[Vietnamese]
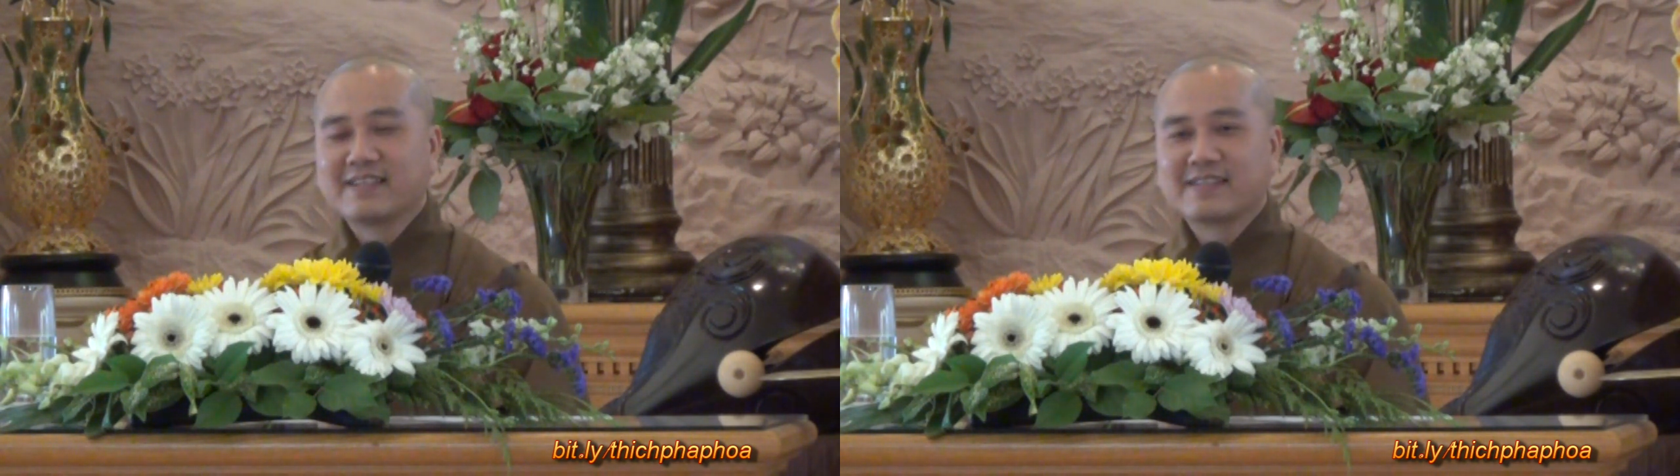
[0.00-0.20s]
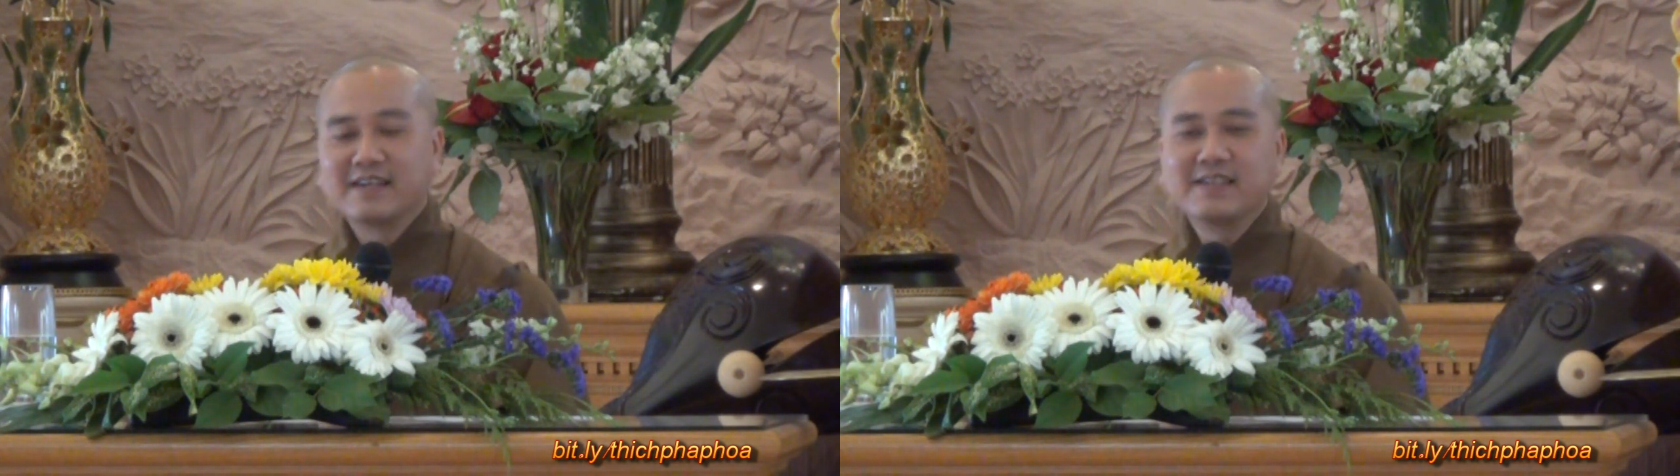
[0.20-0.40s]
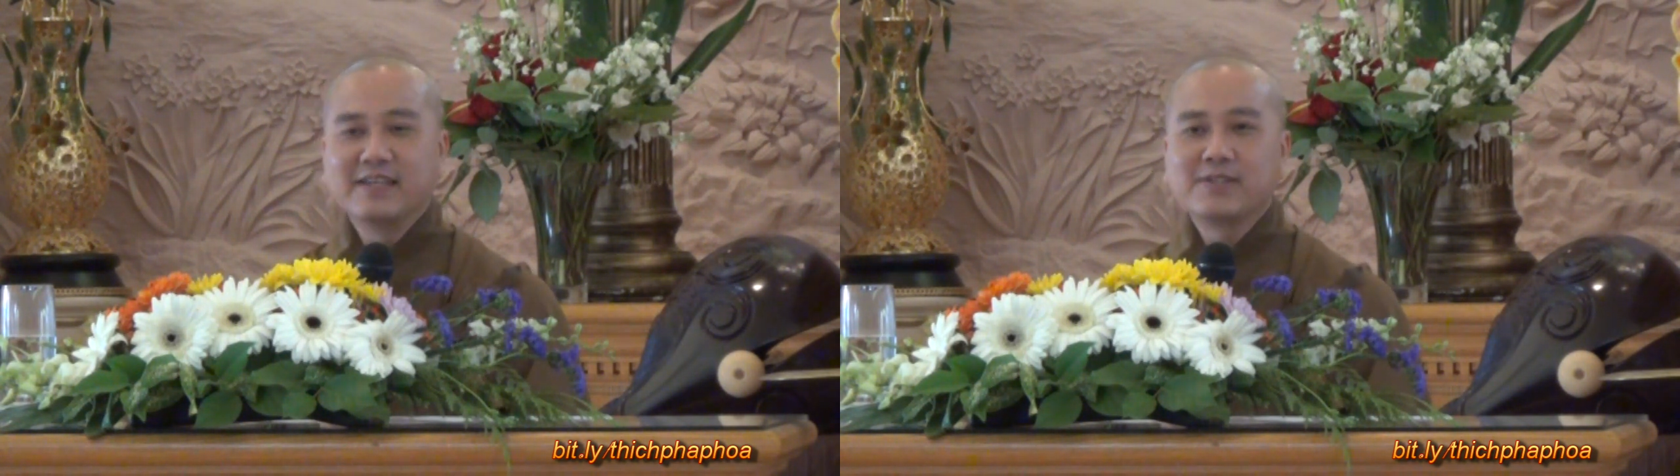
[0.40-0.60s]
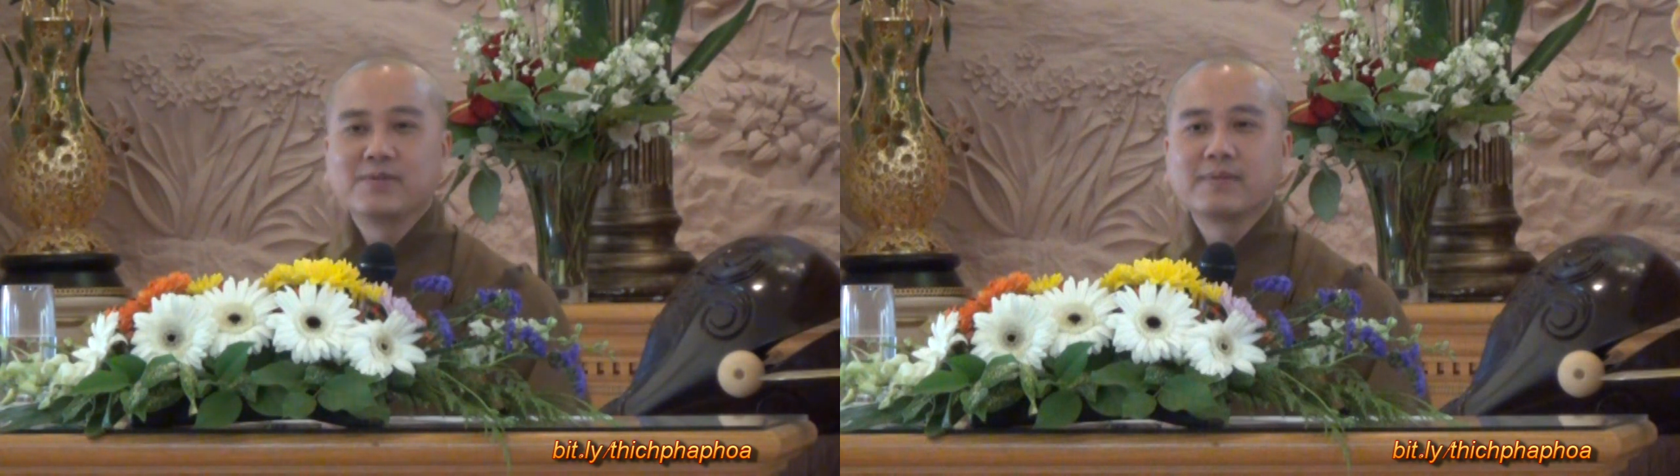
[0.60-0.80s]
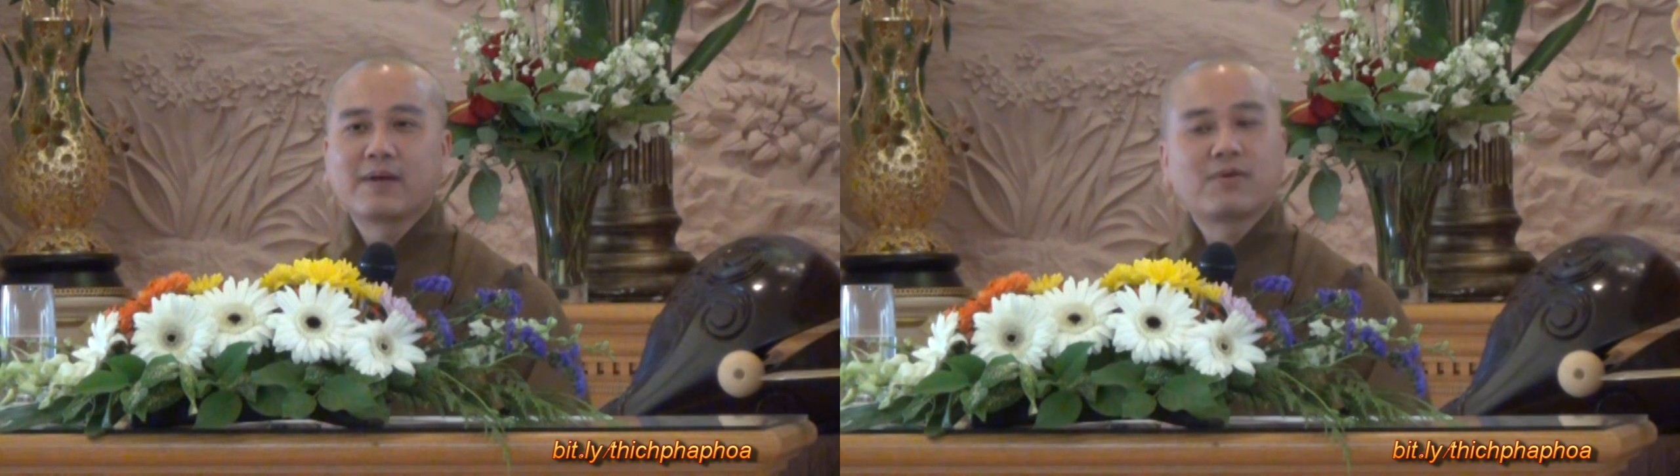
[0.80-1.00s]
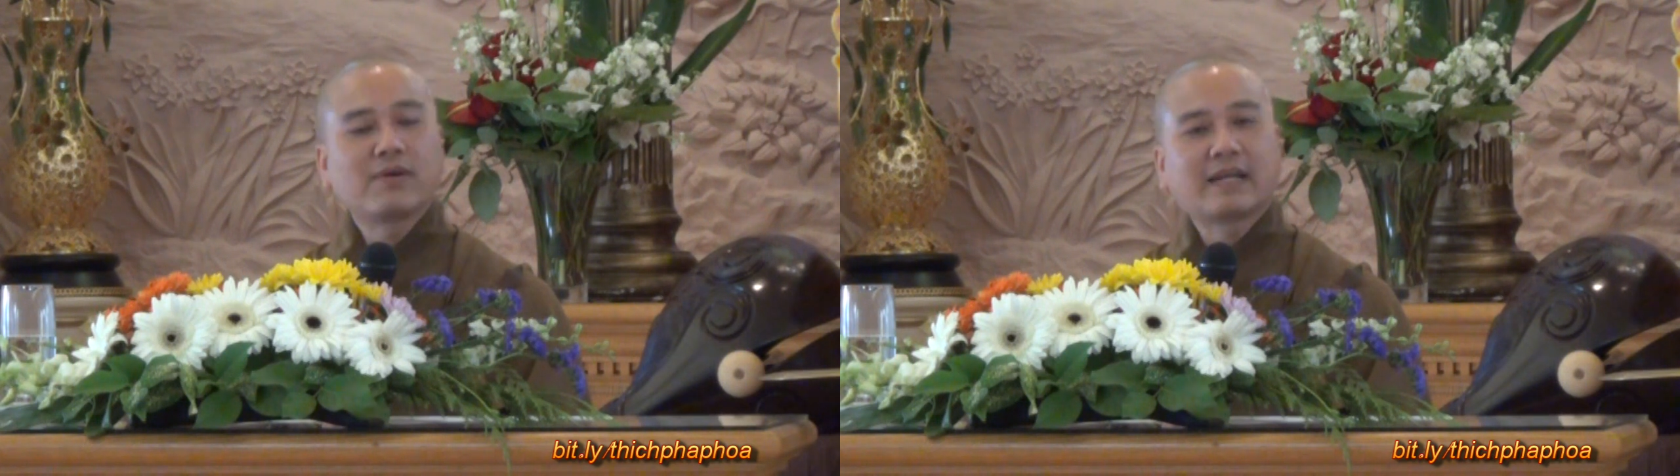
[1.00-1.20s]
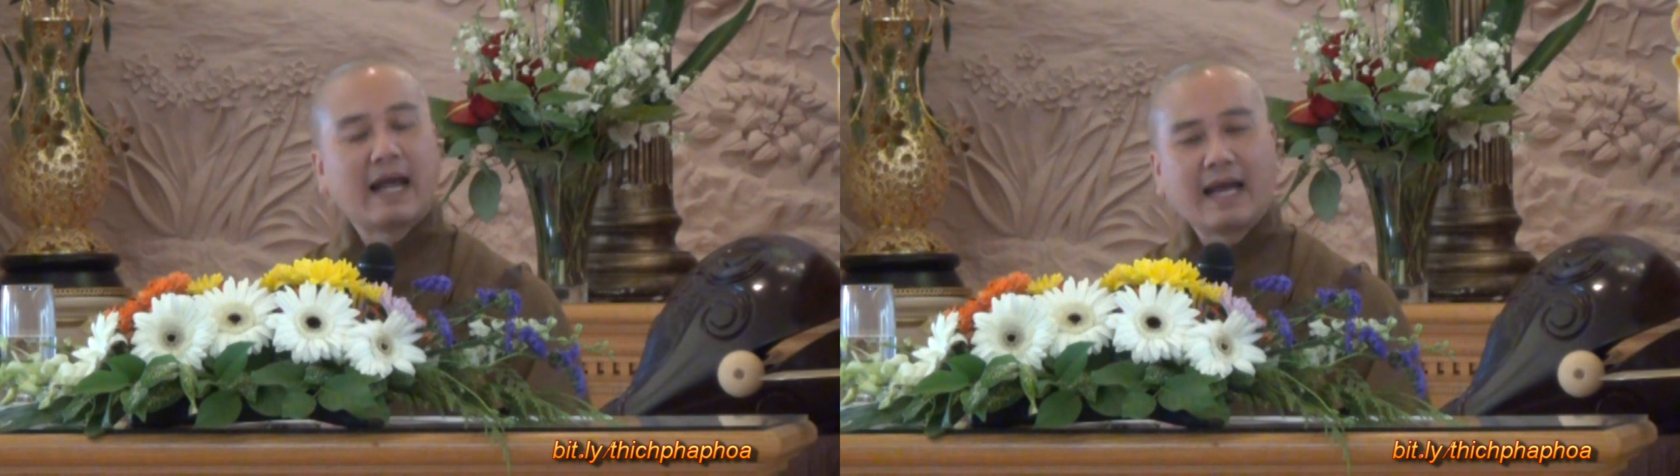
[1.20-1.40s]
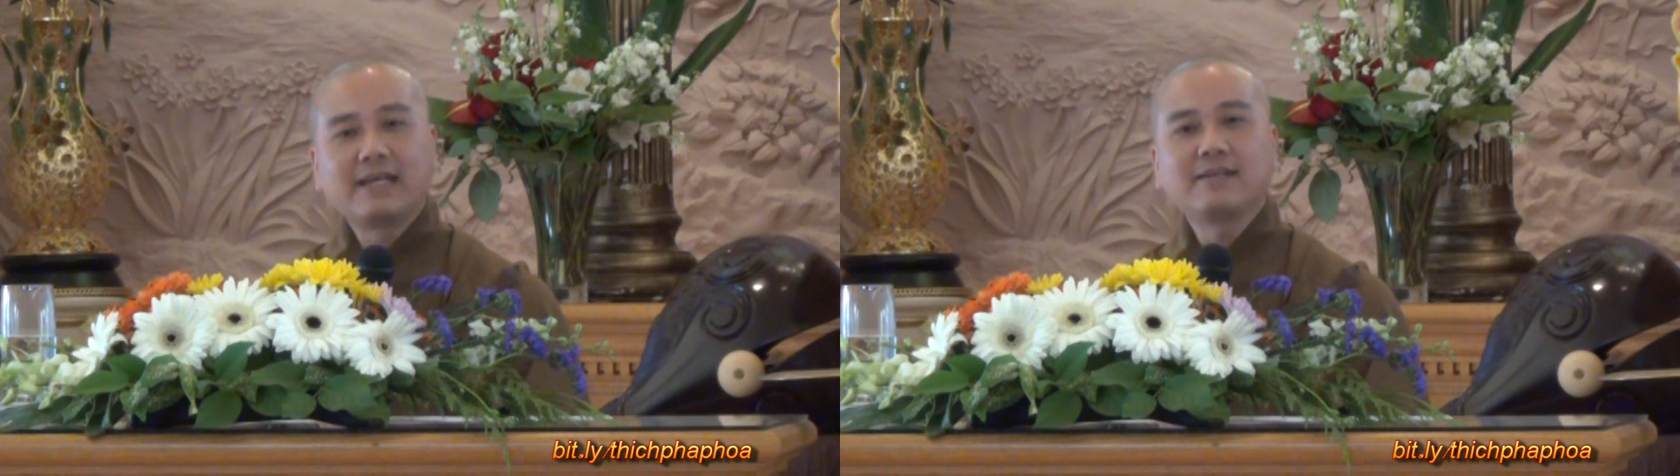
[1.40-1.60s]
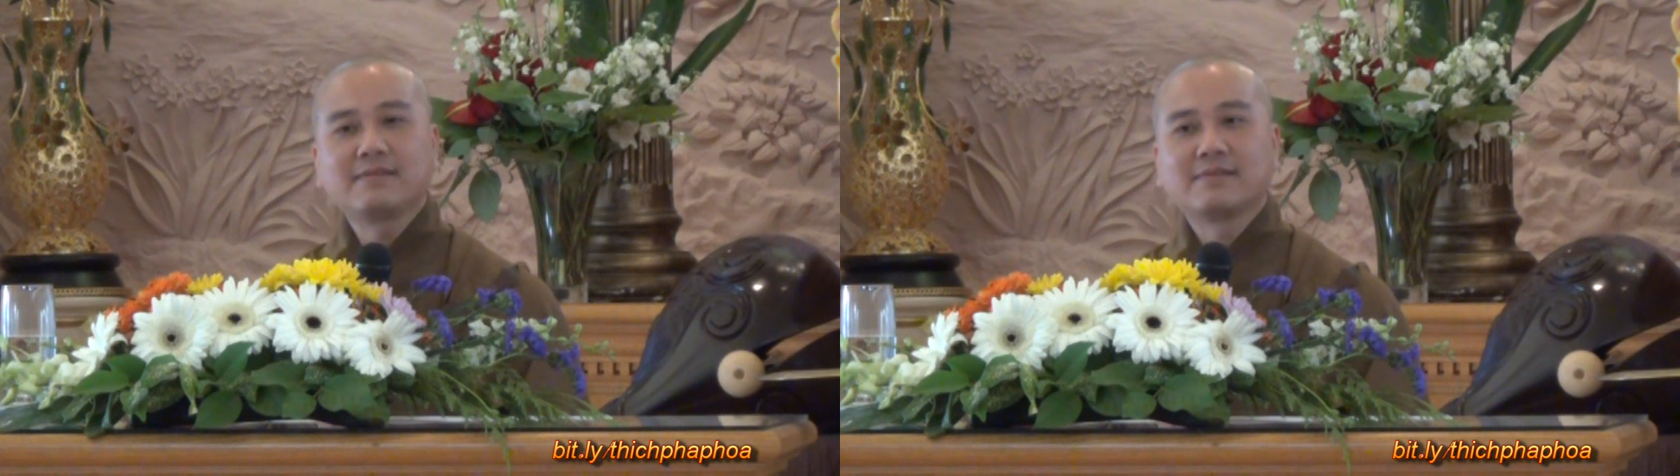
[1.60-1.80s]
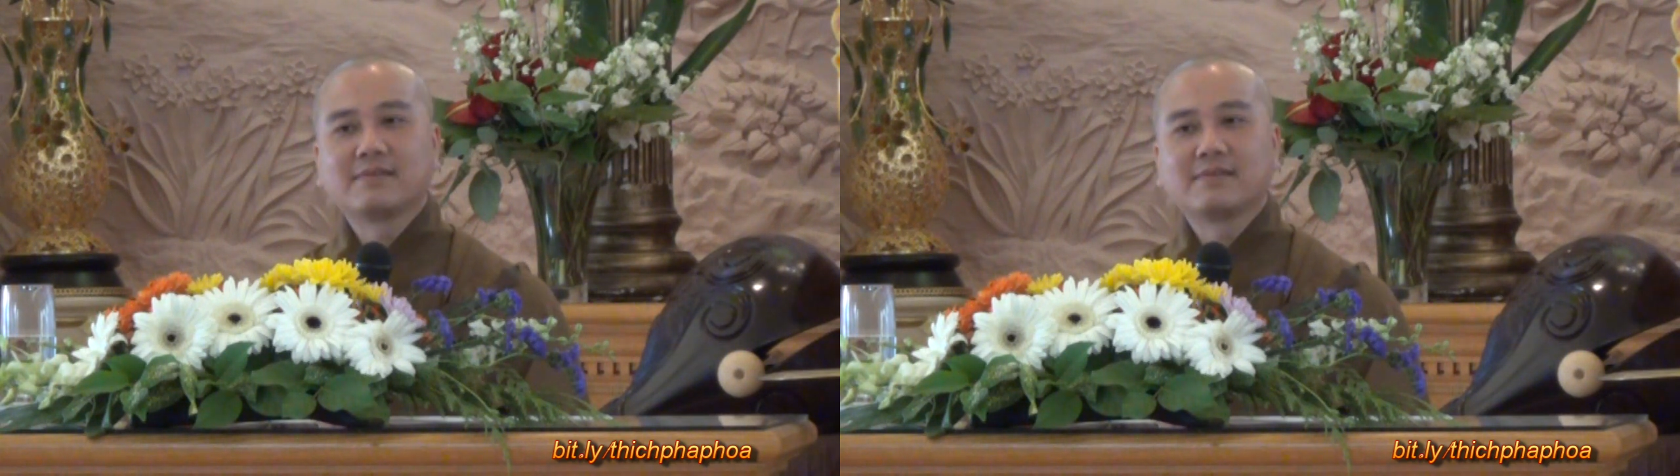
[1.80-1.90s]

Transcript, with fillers: sở dĩ chúng ta có cãi